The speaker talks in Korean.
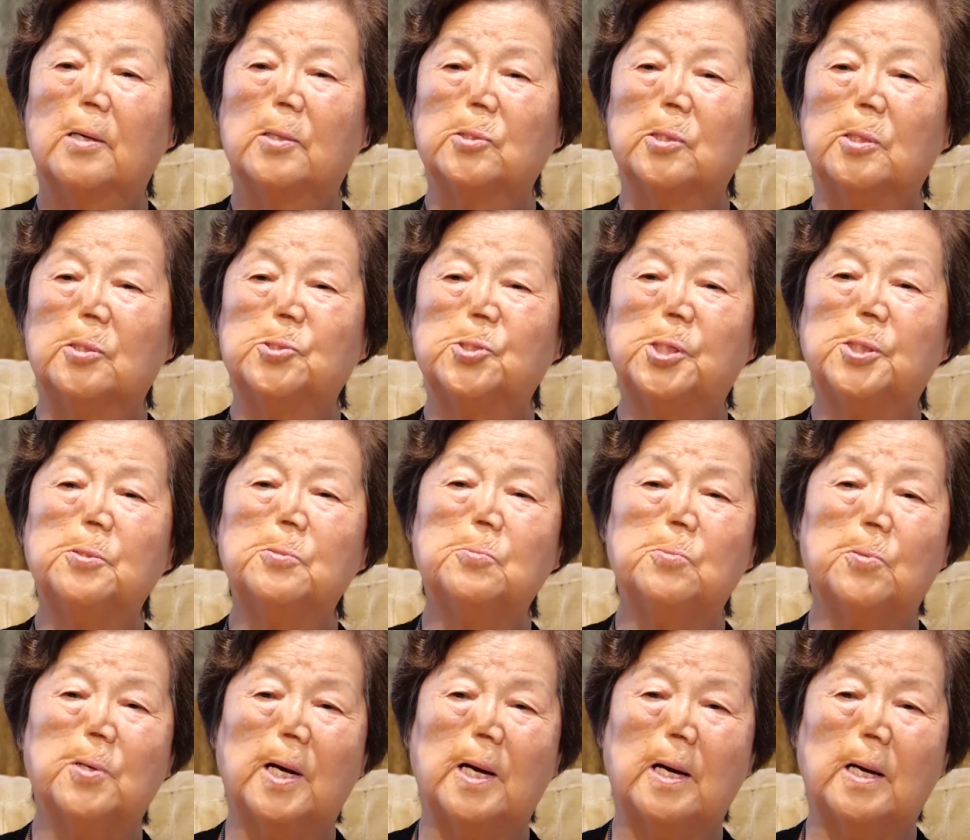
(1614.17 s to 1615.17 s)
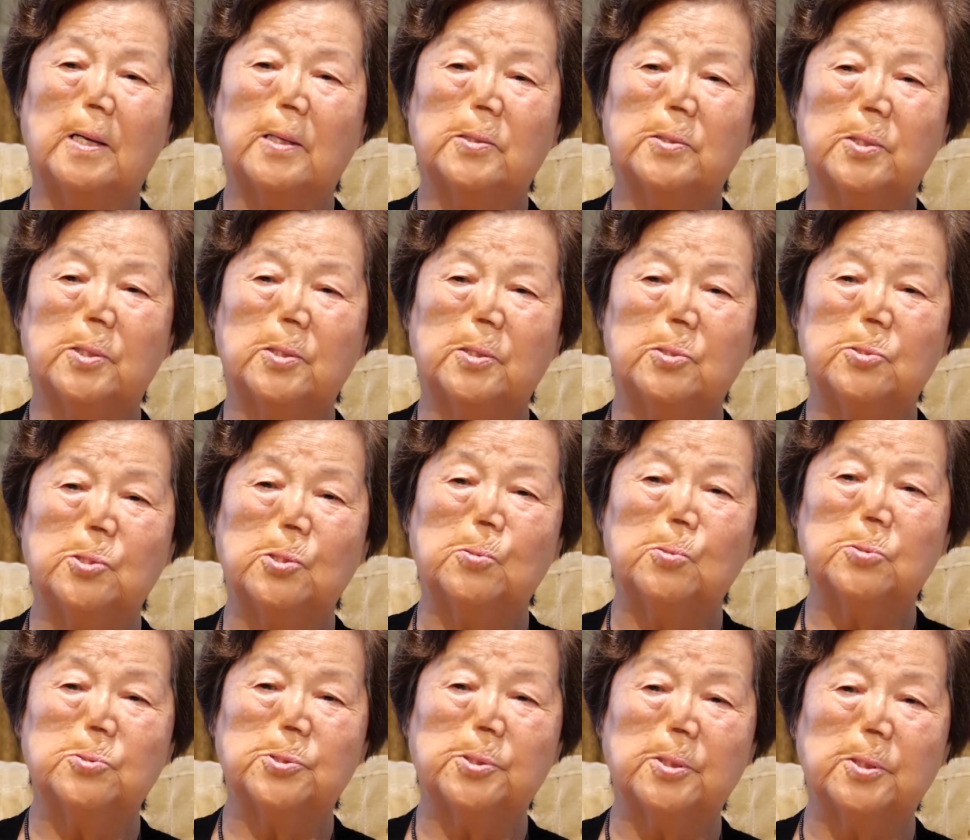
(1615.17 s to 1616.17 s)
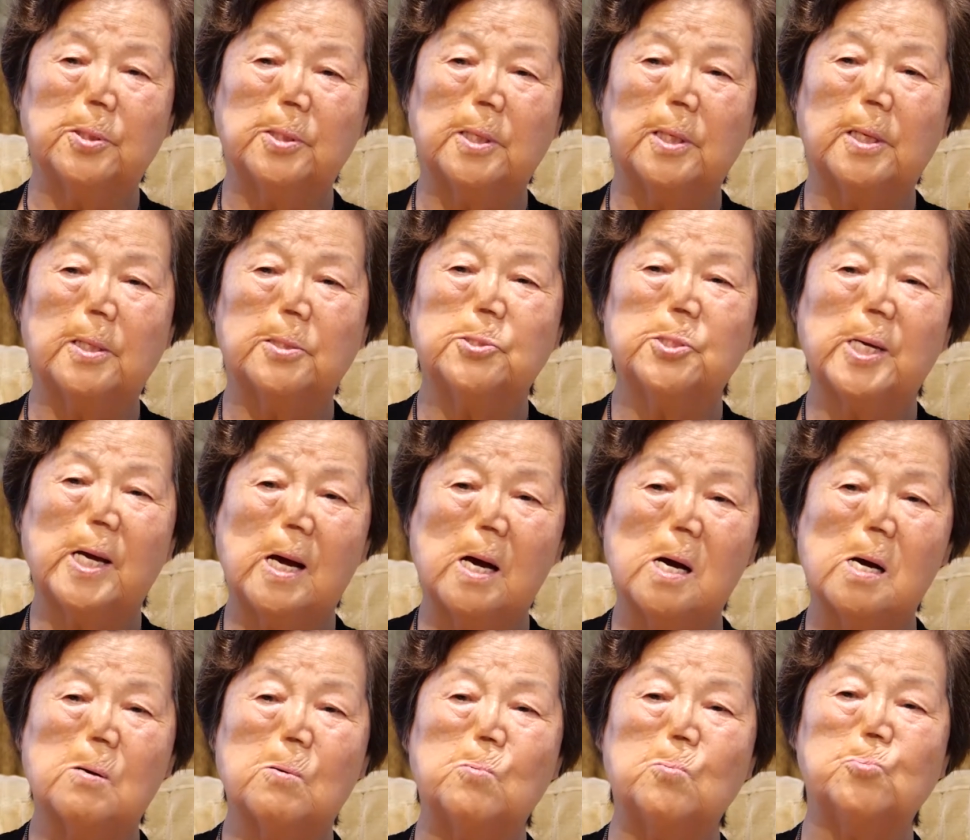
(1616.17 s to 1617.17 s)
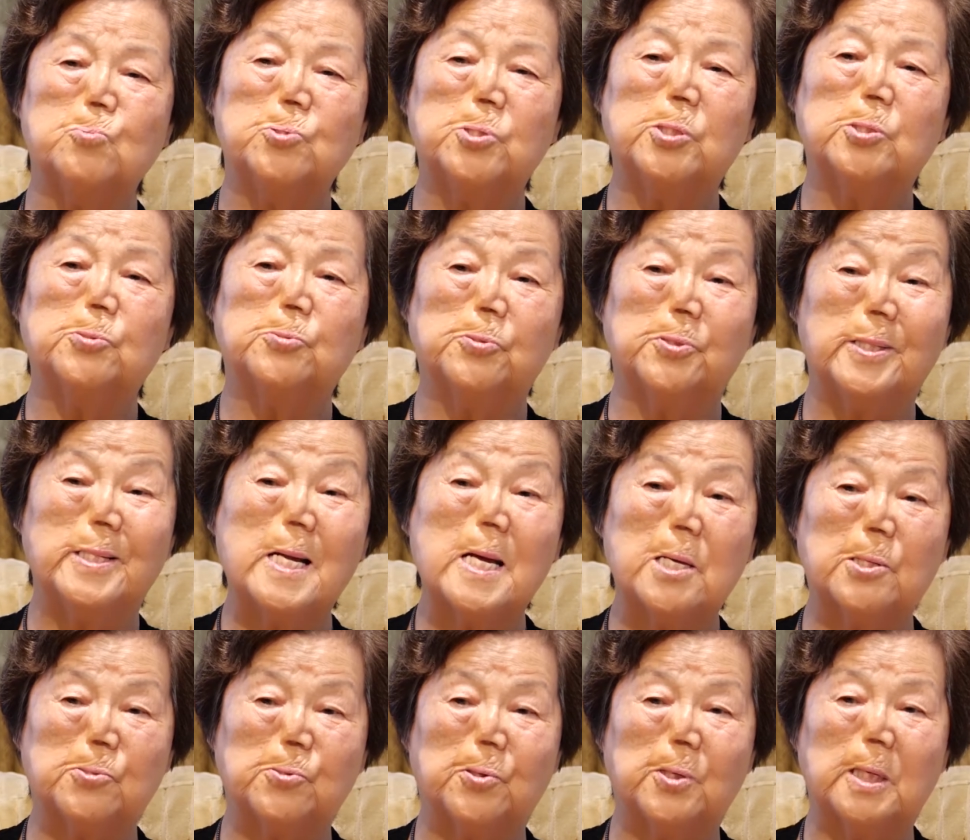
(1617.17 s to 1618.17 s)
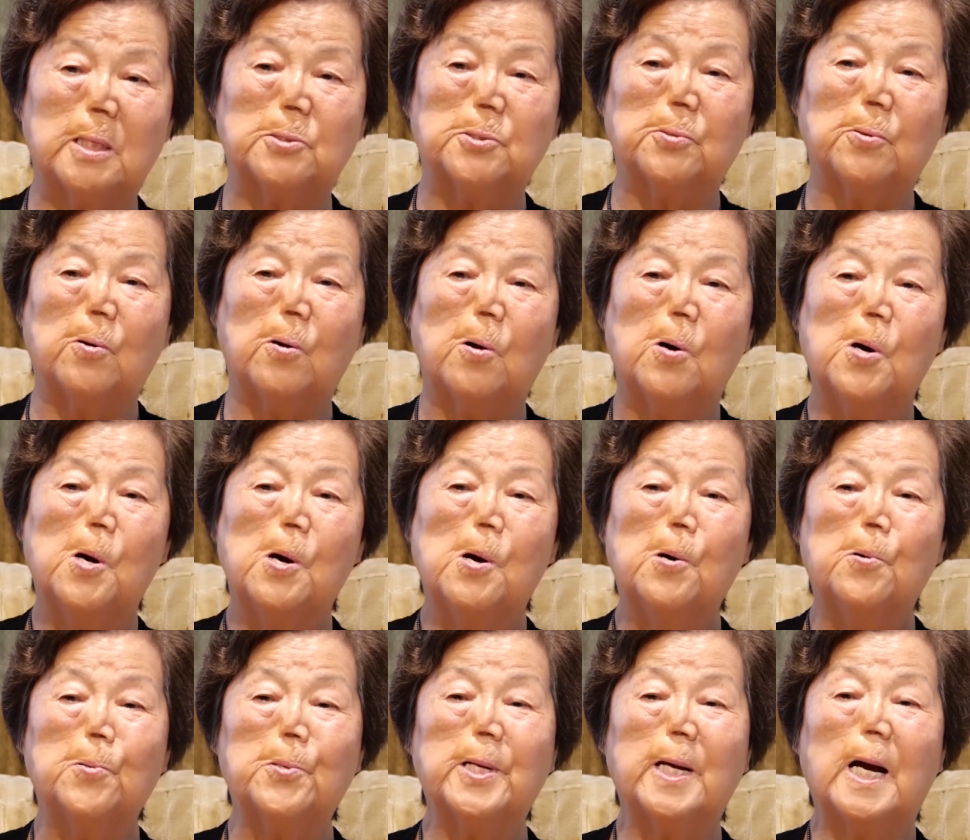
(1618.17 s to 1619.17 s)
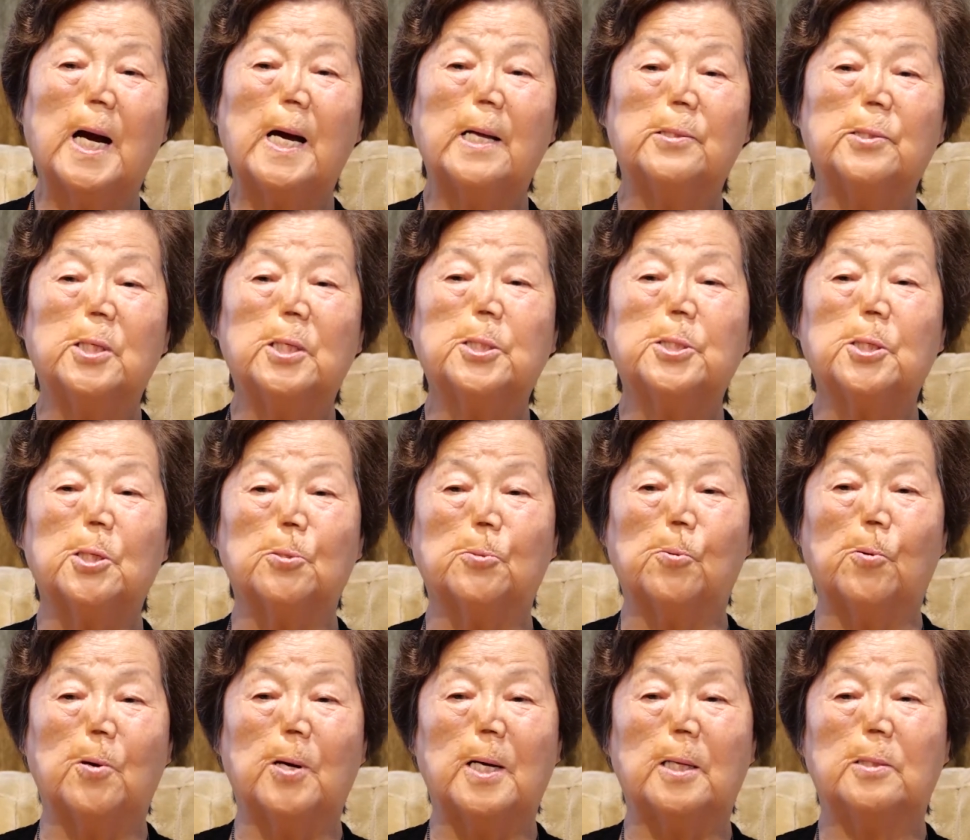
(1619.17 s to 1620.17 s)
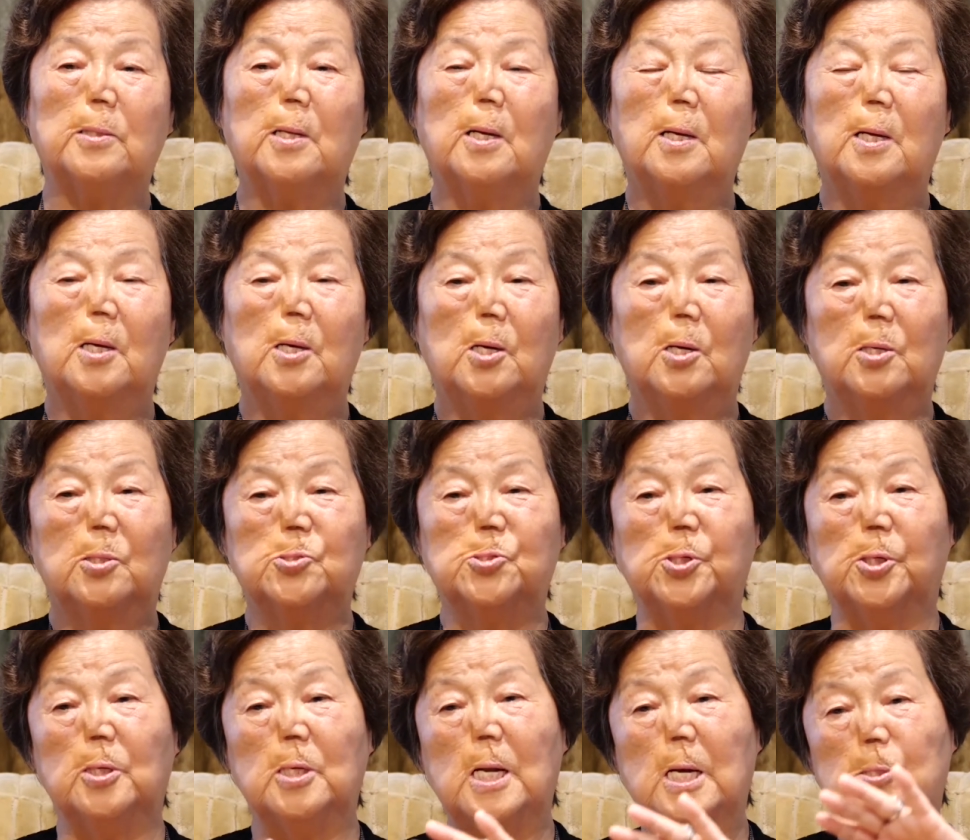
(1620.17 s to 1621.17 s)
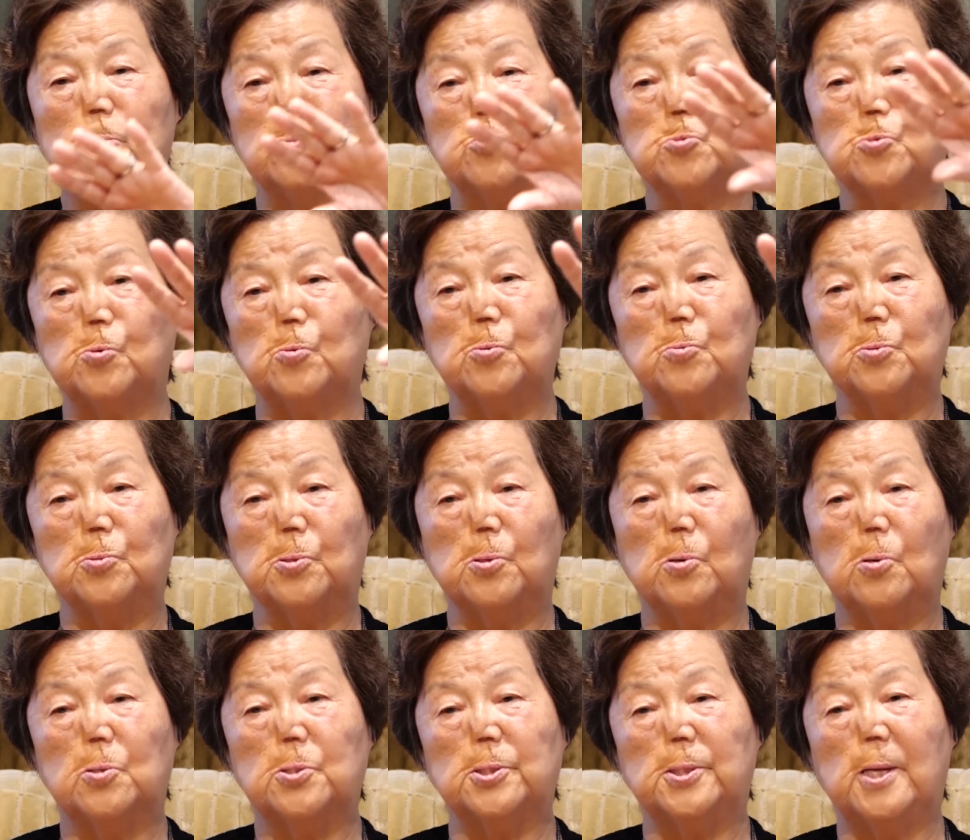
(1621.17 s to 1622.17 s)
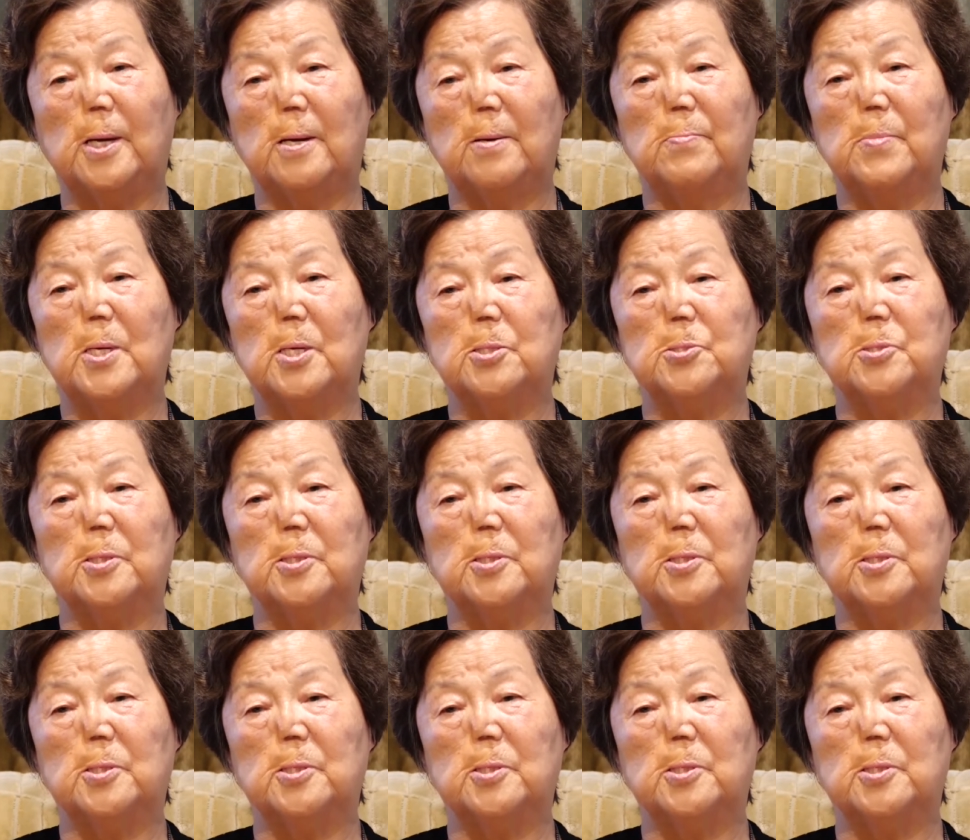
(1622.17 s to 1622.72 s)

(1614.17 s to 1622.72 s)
어, 친구가 그 저, 저기 차하고 운전수를 내줘가지고 우리가 한 이틀 동안 전라도 쪽으로 그 다음에